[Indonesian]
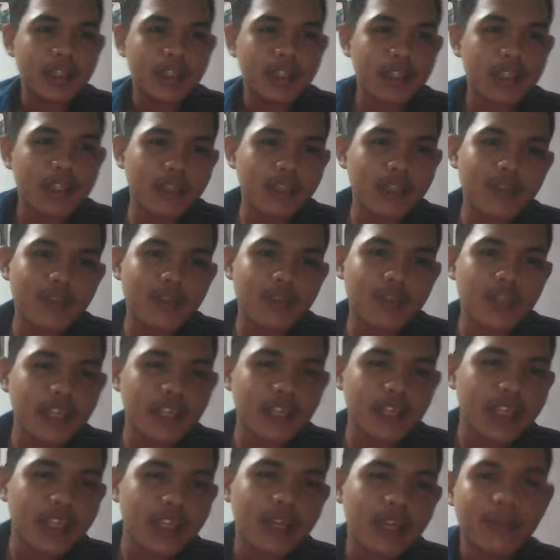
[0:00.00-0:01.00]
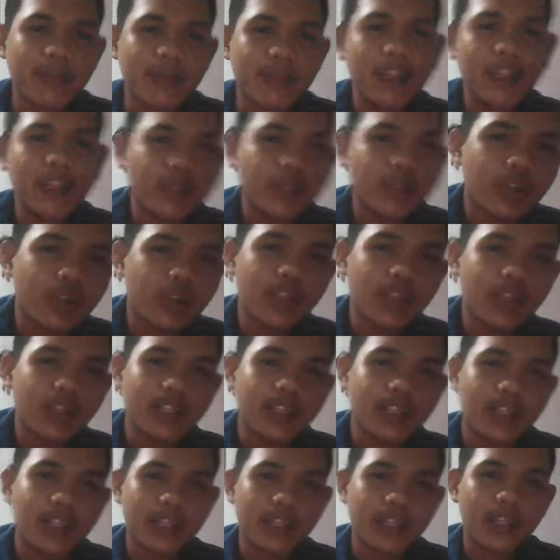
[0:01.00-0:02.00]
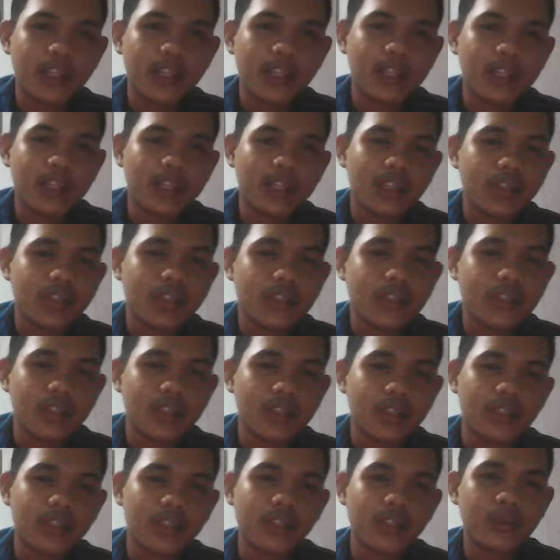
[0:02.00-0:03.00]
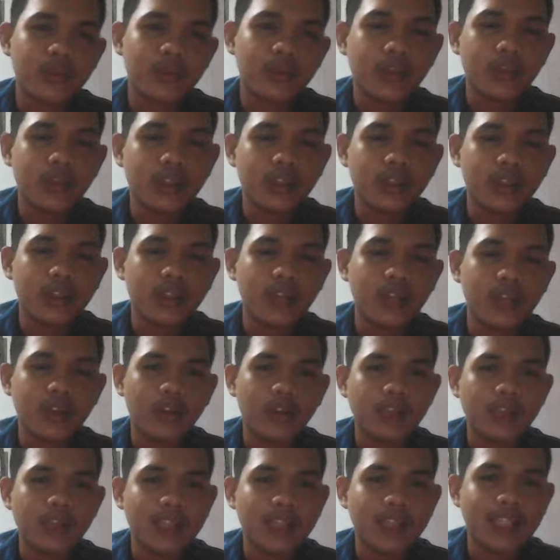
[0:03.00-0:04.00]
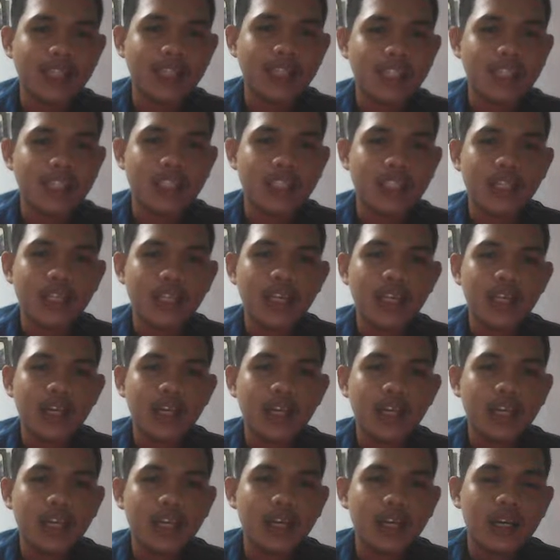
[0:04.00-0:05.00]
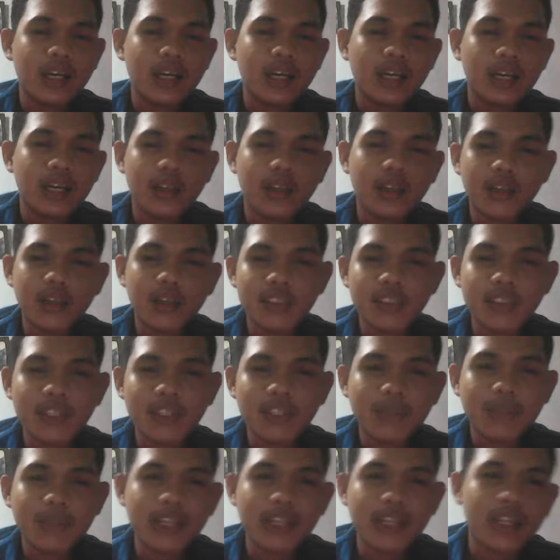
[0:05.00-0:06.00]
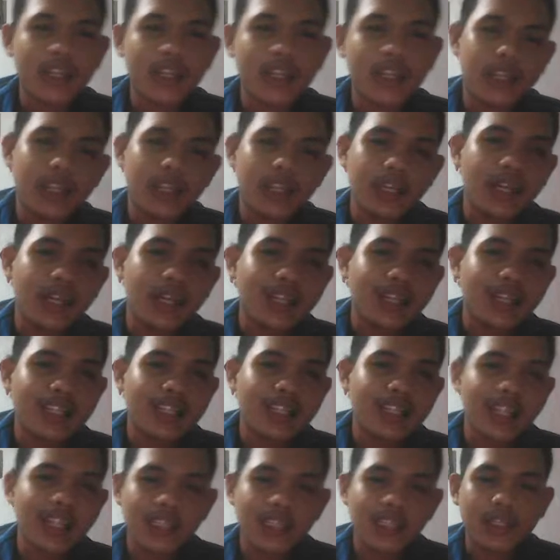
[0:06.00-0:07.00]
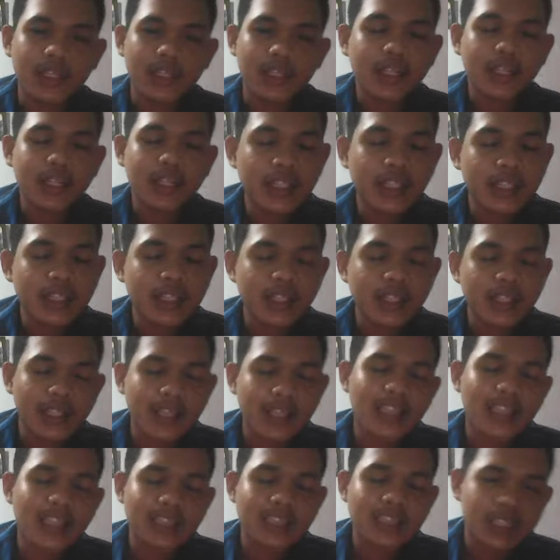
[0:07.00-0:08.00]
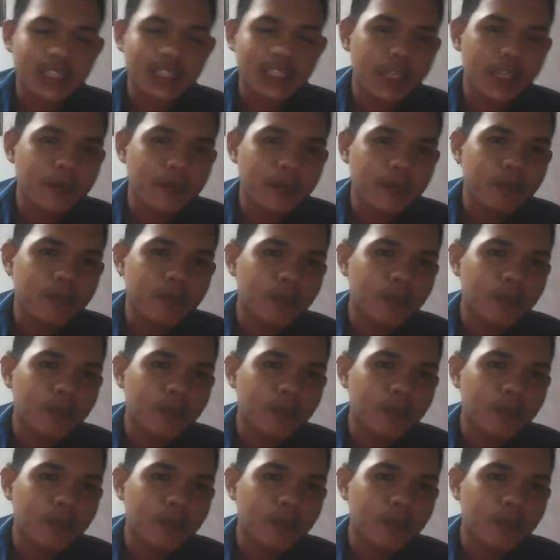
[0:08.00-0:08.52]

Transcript: kita masukin aja yang mana jurnalnya tadi kita masukkan ke Word nah otomatis si Mendeley ini kedetek, kedeteksi